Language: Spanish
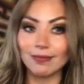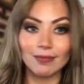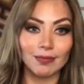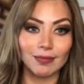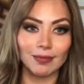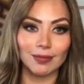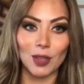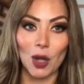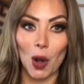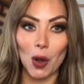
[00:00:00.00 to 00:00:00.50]

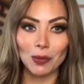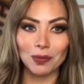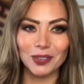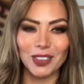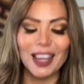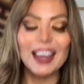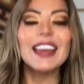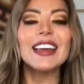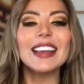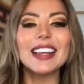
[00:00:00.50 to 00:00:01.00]
¿No?
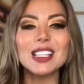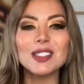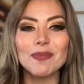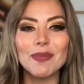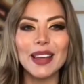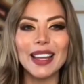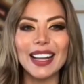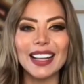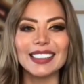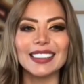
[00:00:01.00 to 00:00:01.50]
¿Qué
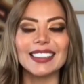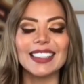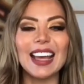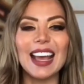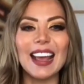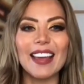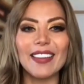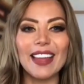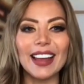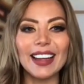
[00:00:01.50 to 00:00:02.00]
esperas?
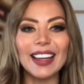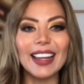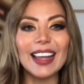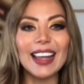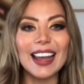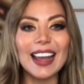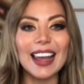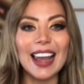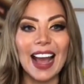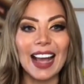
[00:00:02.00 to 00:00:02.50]
Dale
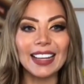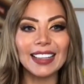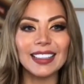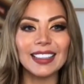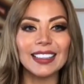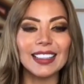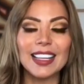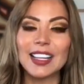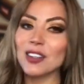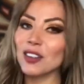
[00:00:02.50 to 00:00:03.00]
like
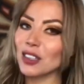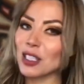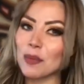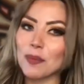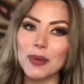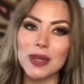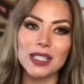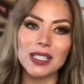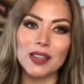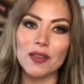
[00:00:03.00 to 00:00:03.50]
y no te
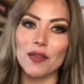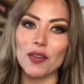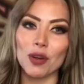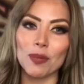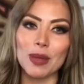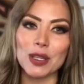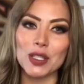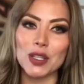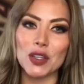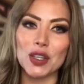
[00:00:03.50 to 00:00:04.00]
pierdas la
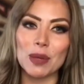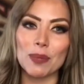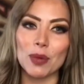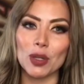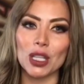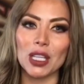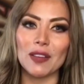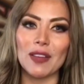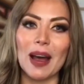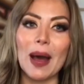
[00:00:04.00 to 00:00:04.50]
información
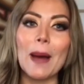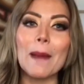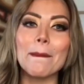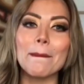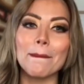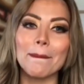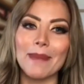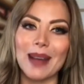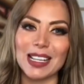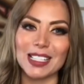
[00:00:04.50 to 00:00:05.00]
deportiva
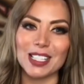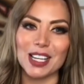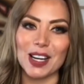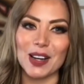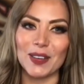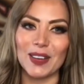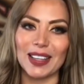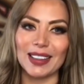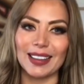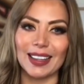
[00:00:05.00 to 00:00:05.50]
más
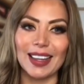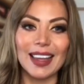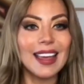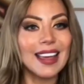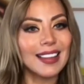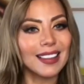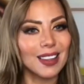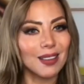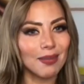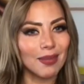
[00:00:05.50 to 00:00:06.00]
relevante.
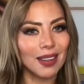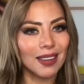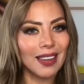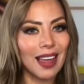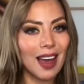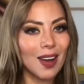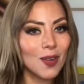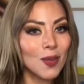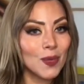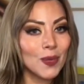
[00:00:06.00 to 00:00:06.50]
Te manda
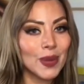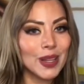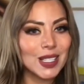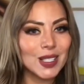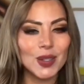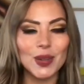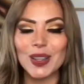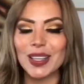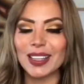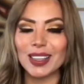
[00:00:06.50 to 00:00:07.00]
un beso
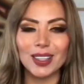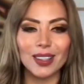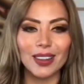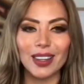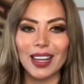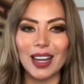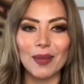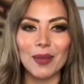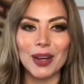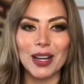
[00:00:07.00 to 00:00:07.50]
y toda
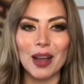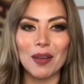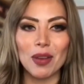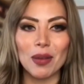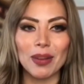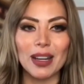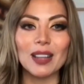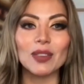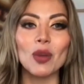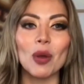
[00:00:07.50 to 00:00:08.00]
la buena
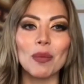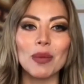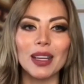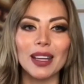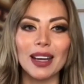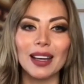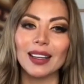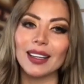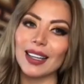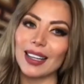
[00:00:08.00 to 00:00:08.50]
vibra tu
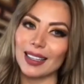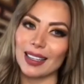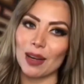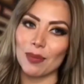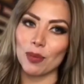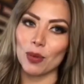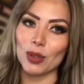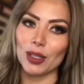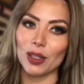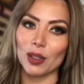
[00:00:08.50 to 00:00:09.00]
amiga Carla
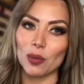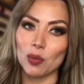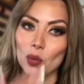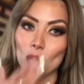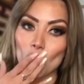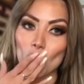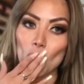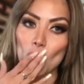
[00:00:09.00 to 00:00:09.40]
Pulido.